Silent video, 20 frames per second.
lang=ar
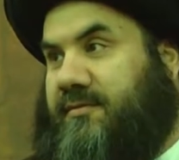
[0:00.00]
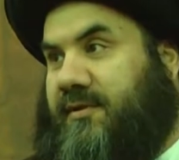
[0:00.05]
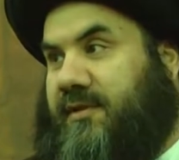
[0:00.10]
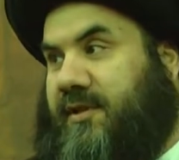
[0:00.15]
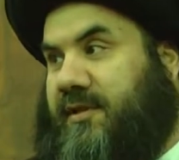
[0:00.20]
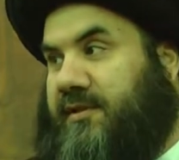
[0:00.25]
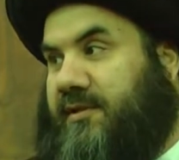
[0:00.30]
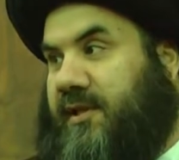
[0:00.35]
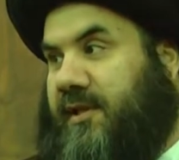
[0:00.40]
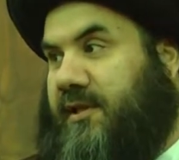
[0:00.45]

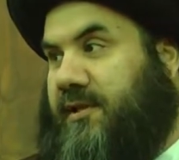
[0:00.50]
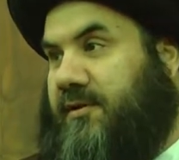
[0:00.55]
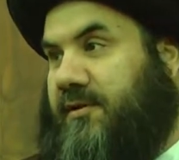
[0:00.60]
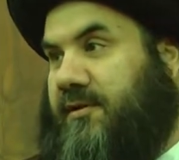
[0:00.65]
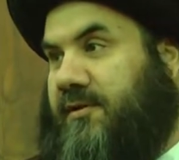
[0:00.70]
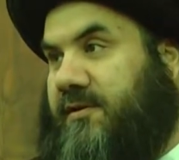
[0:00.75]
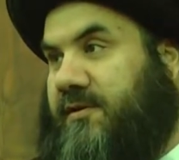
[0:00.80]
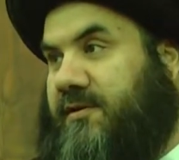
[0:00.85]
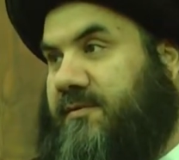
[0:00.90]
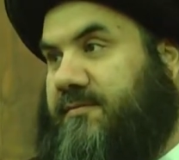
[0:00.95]
أنت
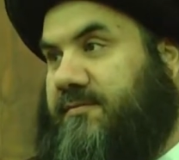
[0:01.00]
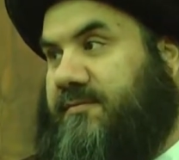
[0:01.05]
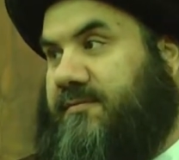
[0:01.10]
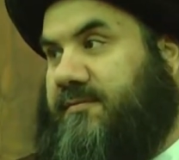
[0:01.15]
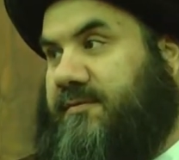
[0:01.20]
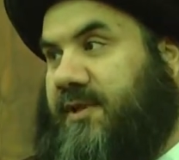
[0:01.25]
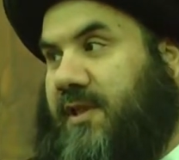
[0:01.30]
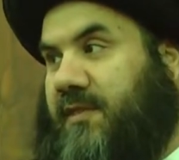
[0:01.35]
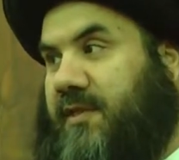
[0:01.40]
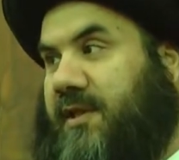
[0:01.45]
اليوم
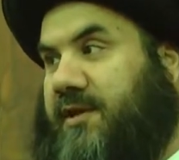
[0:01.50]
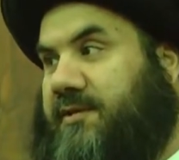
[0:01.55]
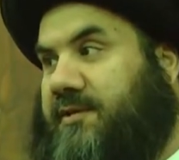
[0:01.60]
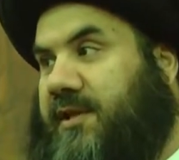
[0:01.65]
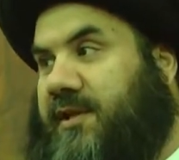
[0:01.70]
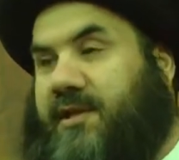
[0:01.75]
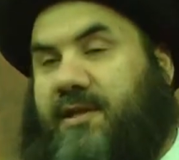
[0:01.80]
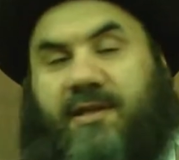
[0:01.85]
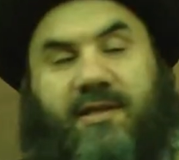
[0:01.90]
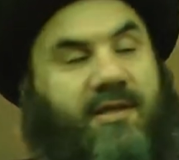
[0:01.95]
نظرت
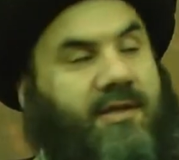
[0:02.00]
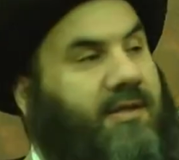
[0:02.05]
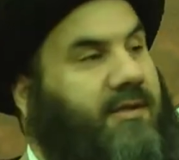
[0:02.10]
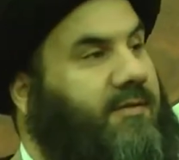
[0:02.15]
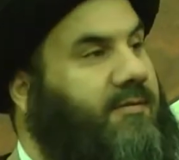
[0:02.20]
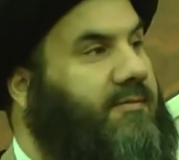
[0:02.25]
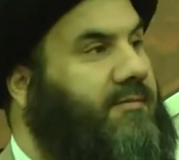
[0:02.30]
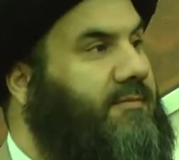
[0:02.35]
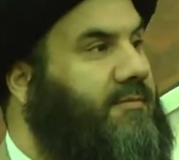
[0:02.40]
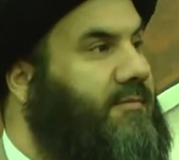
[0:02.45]
لي
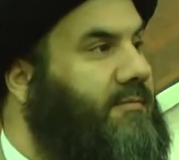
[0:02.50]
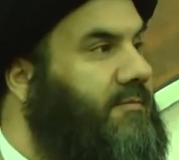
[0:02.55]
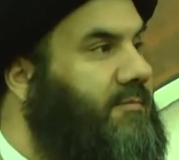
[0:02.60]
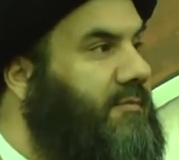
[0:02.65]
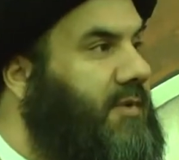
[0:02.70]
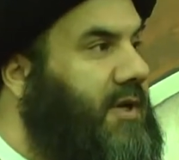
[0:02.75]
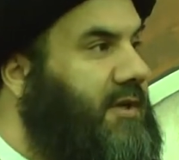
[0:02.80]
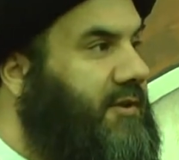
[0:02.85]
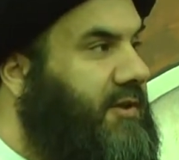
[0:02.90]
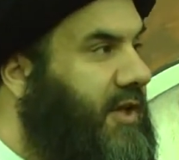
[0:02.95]

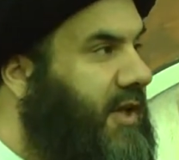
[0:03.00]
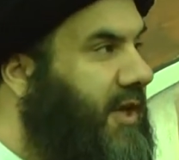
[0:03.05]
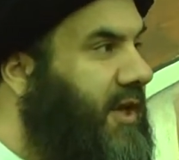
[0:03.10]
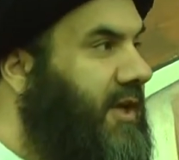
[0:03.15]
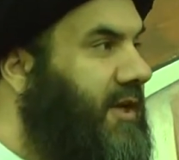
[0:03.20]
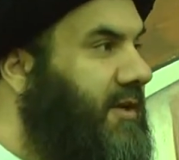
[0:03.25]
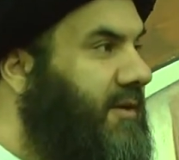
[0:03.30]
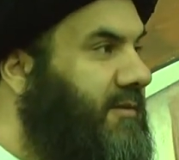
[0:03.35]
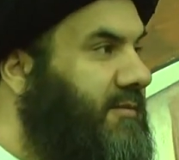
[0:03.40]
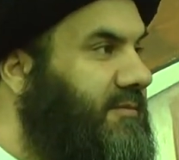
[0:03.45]

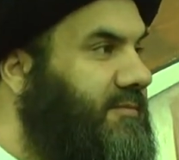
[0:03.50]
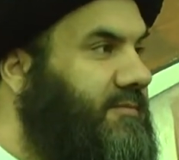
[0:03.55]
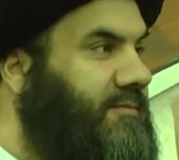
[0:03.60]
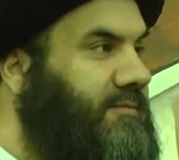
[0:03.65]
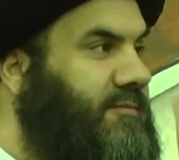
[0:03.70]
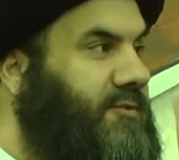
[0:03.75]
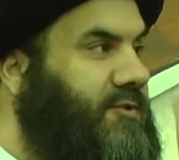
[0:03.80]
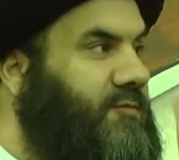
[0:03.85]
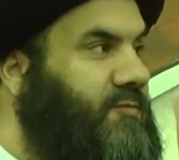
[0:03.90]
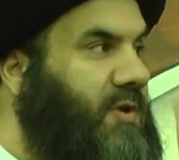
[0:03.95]
مرتين
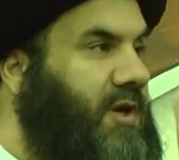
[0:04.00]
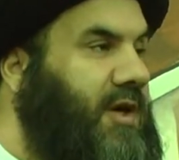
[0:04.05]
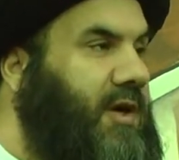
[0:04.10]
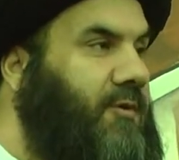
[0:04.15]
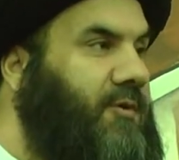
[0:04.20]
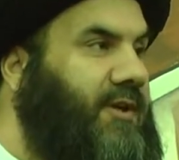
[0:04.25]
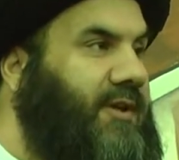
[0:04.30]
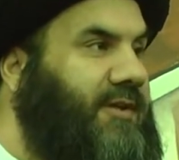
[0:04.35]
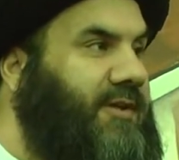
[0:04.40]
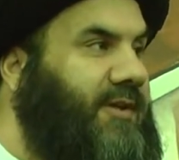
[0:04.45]
مش مرة
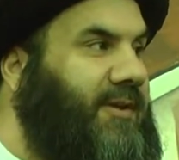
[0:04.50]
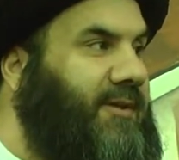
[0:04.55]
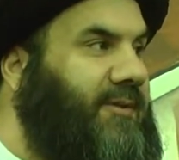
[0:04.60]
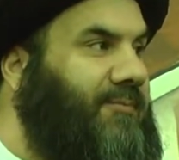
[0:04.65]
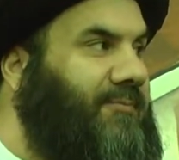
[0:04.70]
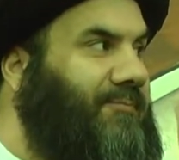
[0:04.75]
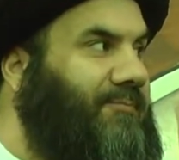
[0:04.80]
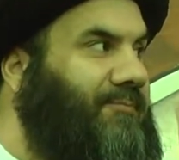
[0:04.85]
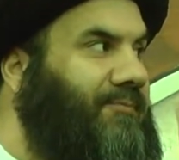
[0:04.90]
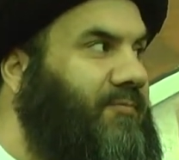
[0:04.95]
واحدة
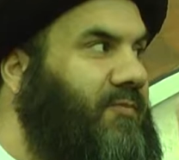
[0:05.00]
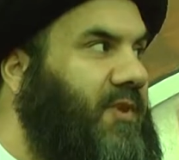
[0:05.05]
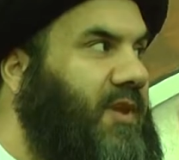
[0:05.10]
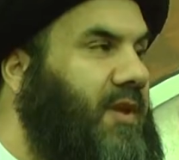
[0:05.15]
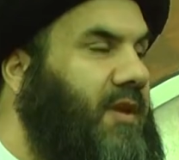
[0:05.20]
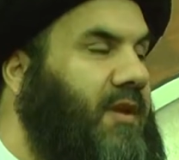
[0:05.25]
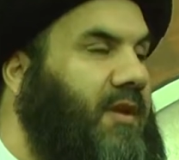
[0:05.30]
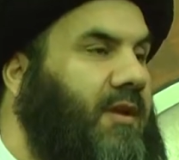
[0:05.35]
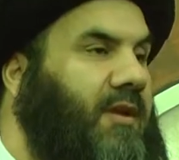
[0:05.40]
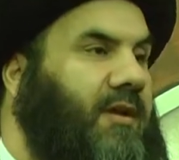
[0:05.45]

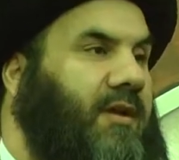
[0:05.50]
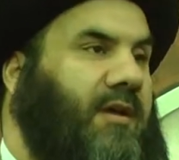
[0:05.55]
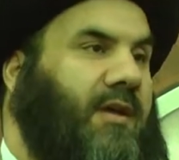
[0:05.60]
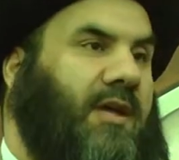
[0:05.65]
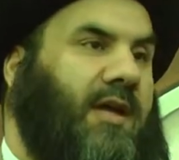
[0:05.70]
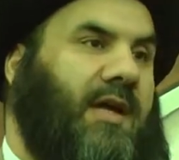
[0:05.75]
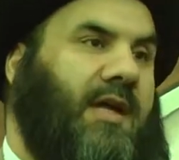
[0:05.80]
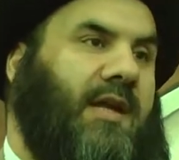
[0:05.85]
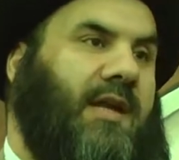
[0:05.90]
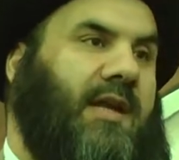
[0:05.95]

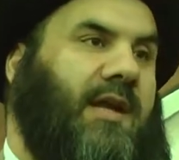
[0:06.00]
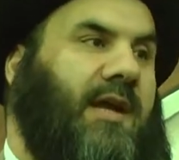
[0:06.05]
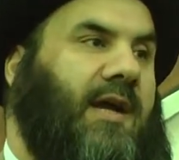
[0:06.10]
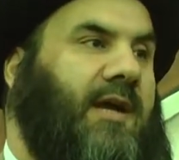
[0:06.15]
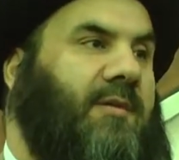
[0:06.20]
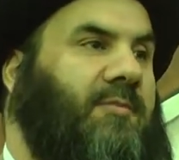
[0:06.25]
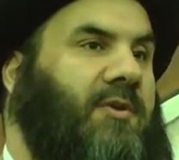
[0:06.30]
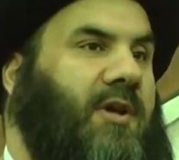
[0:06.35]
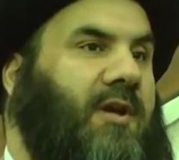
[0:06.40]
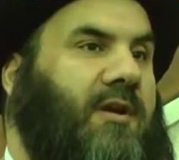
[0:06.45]
قال
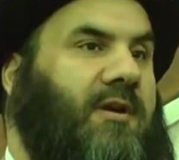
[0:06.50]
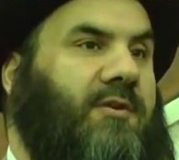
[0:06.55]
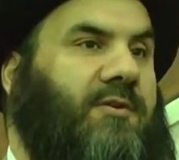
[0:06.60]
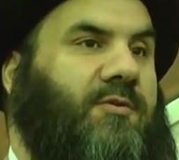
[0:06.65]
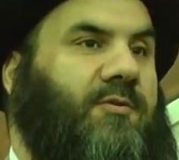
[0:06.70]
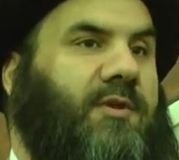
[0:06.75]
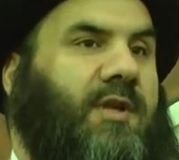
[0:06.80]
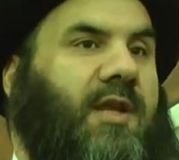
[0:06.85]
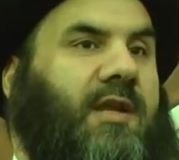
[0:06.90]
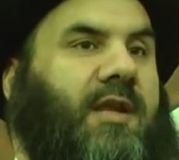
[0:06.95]
نعم يا
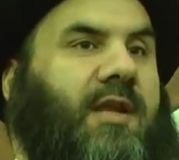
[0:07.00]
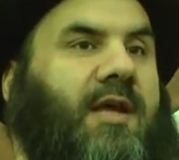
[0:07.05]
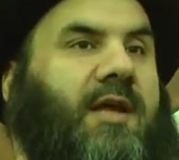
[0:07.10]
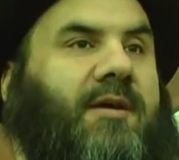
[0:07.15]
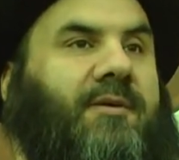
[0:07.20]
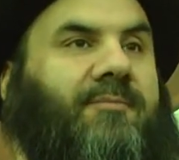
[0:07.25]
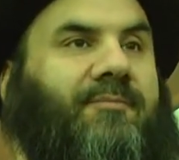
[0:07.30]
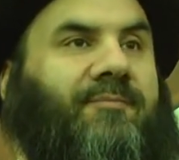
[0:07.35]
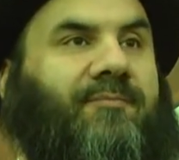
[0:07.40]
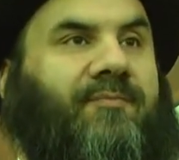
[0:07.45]
رسول الله
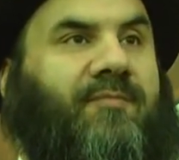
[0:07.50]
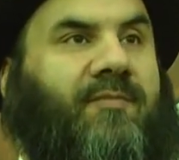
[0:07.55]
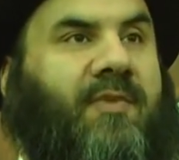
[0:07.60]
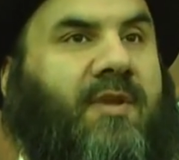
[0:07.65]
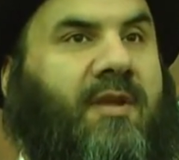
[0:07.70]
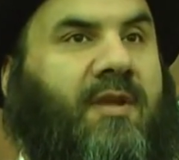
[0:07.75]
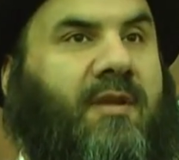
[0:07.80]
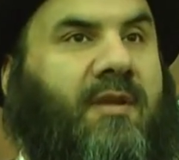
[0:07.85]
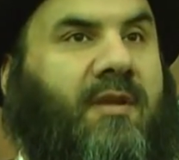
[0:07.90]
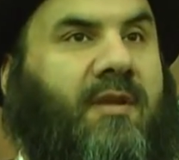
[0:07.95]

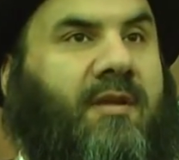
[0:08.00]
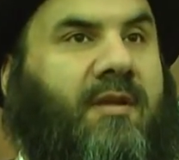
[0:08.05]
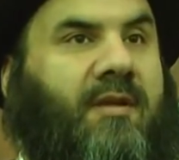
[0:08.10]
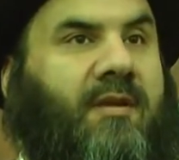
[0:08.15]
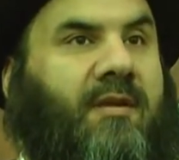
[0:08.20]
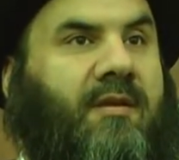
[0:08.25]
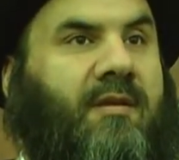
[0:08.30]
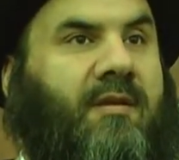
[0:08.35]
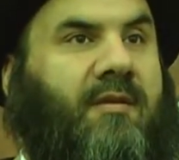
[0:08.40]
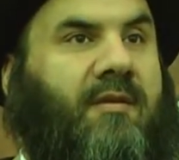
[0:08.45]

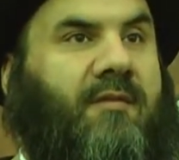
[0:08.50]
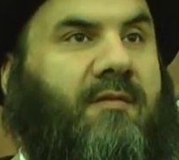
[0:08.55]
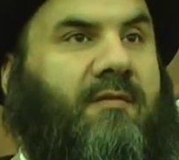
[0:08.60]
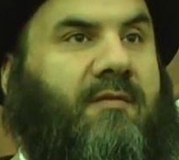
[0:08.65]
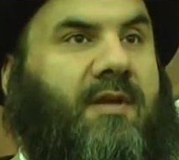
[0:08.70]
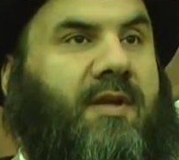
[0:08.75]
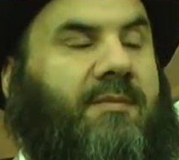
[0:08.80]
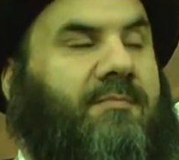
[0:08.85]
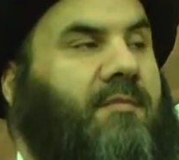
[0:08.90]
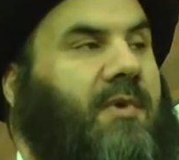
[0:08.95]

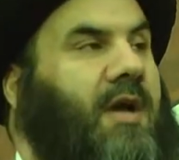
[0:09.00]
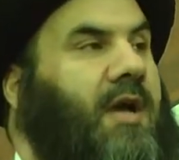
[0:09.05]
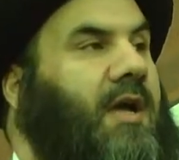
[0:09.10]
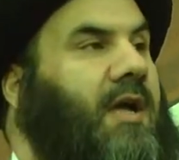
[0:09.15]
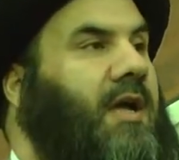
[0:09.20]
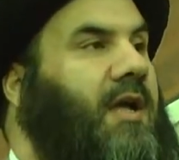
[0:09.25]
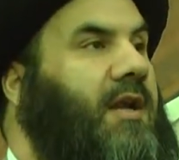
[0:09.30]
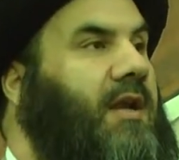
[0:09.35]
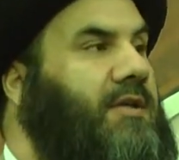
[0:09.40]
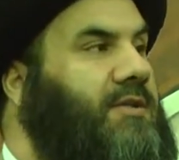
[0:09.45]
فلما
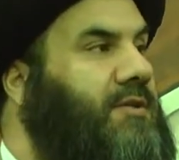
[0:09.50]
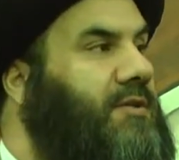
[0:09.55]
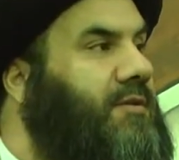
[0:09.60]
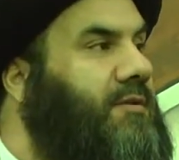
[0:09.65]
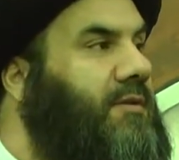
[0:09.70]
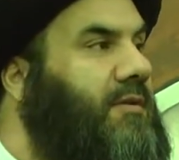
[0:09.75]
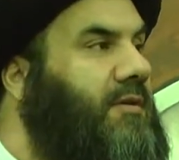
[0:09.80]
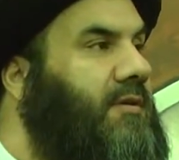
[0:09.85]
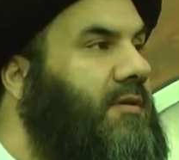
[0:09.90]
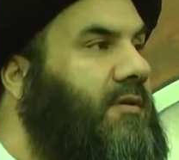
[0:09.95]

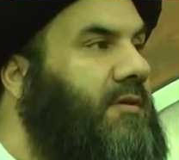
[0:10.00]
خرجت